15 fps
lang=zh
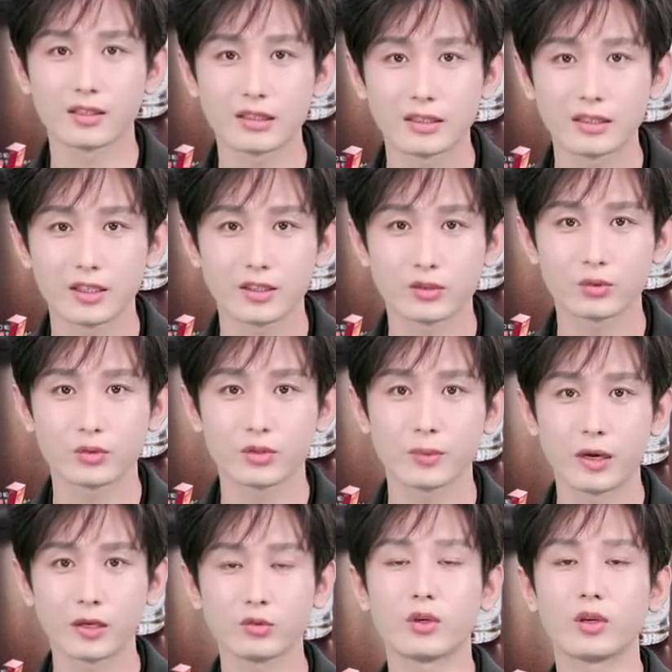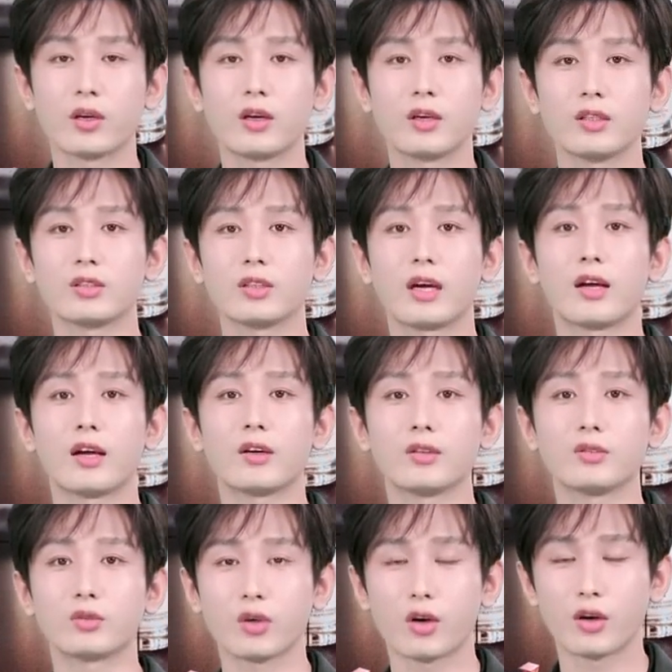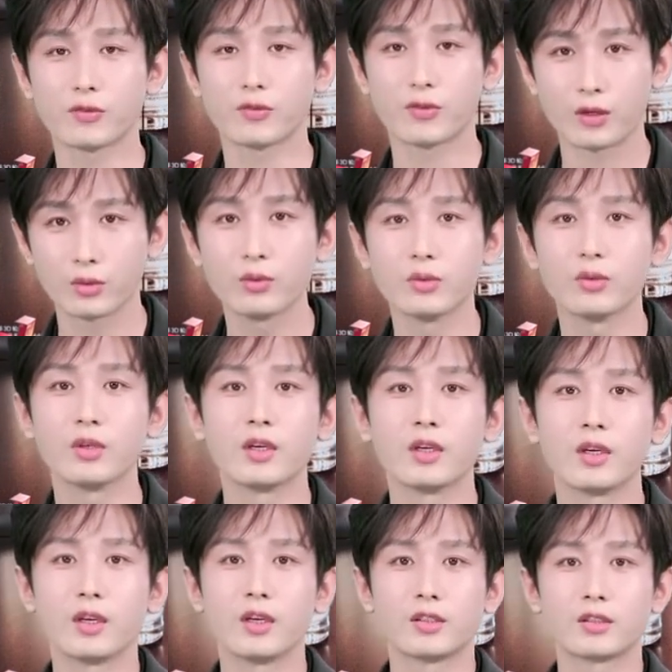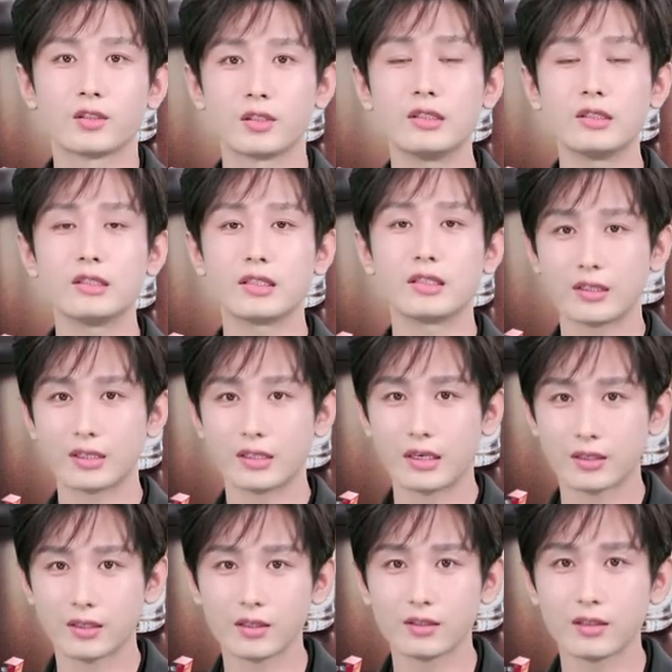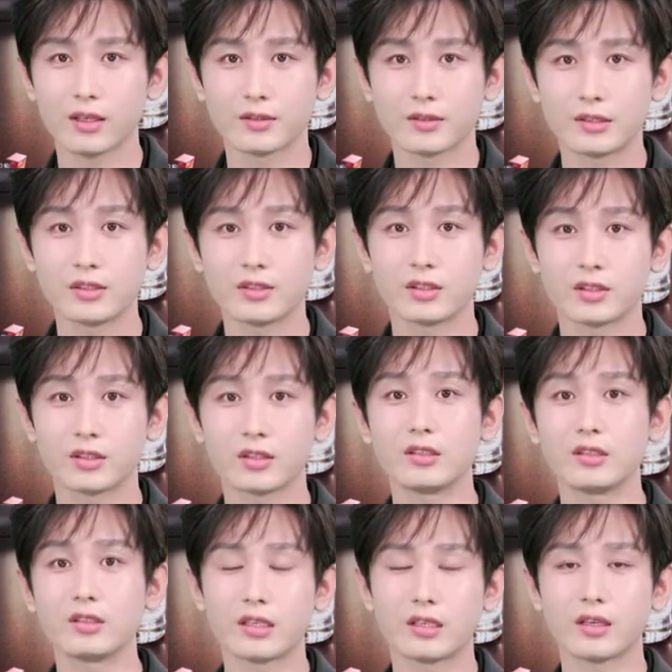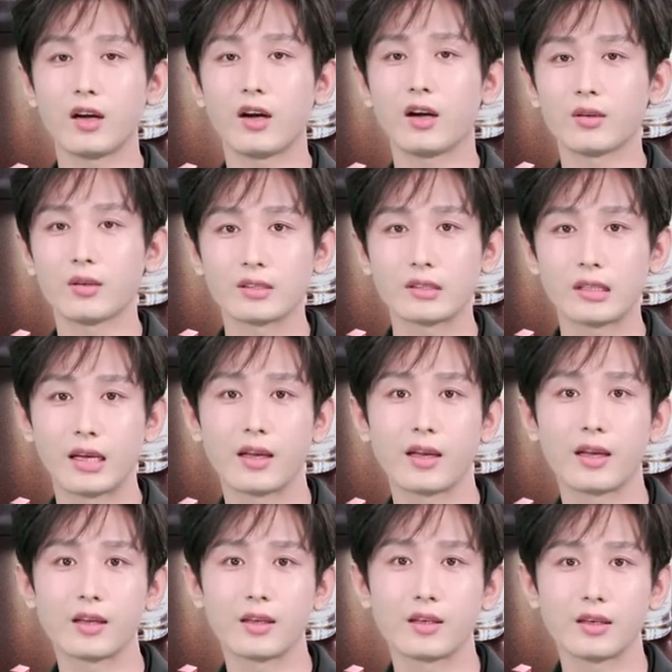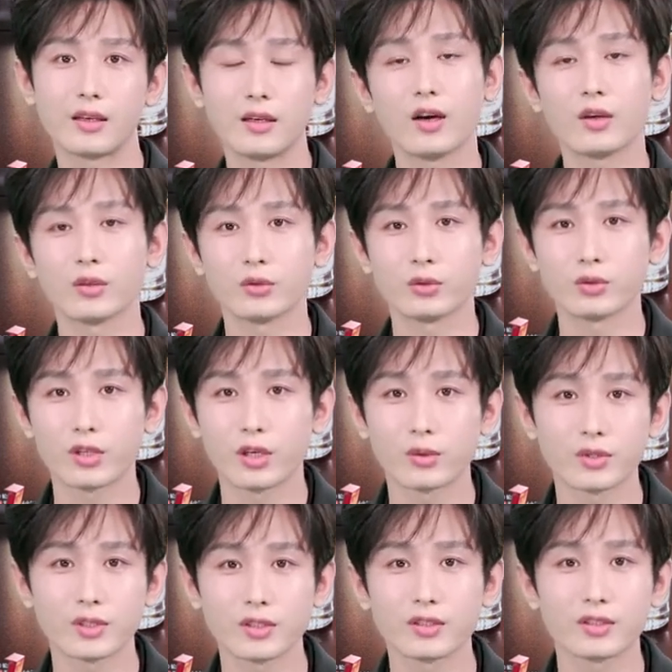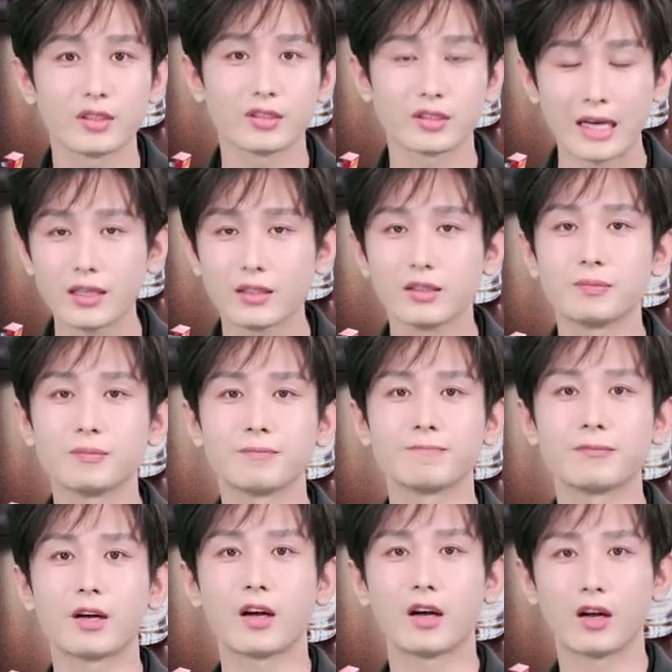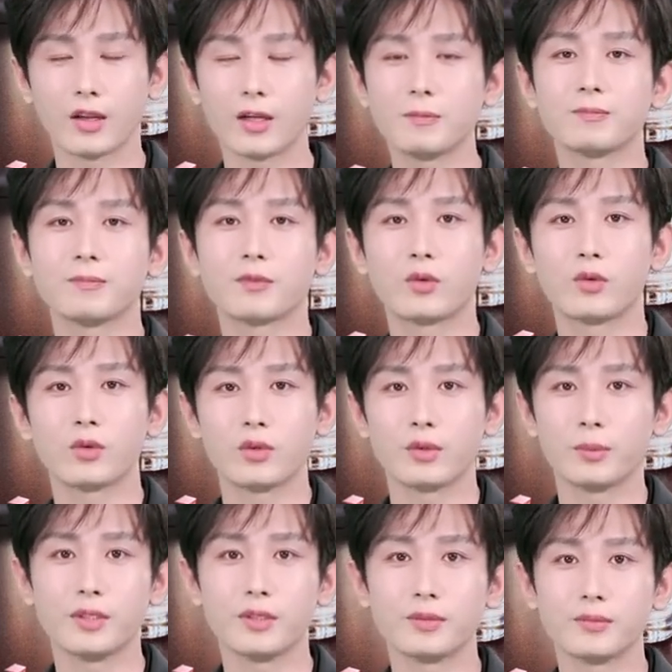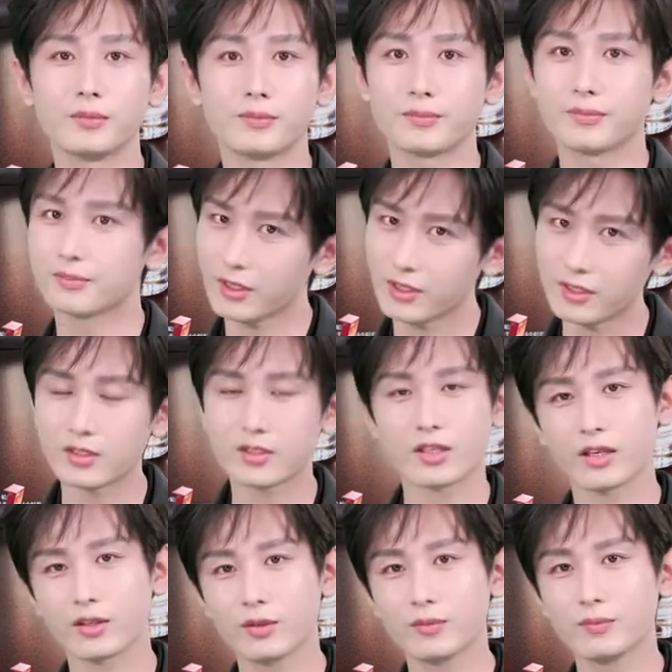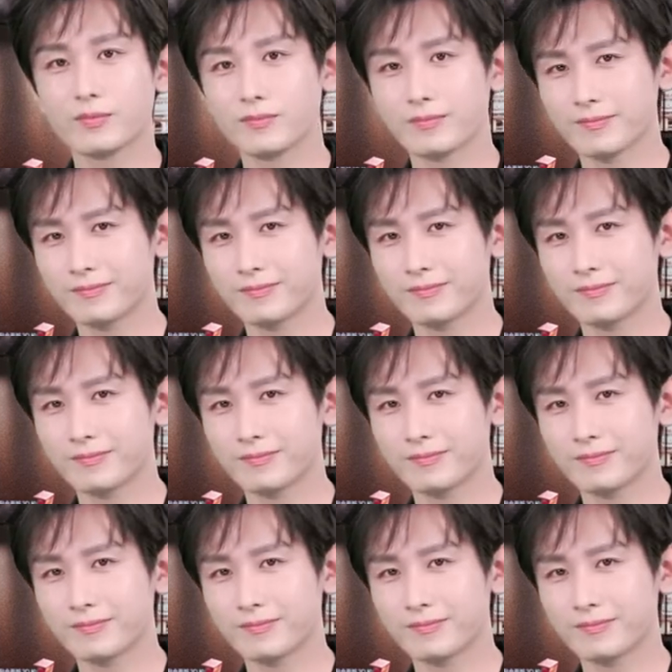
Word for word: 了，大家注意保暖，而且还要做好防护，身体健健康康的，自己身体健康好了，才很好的去照顾自己的家人。嗯，好了，我们一起加油。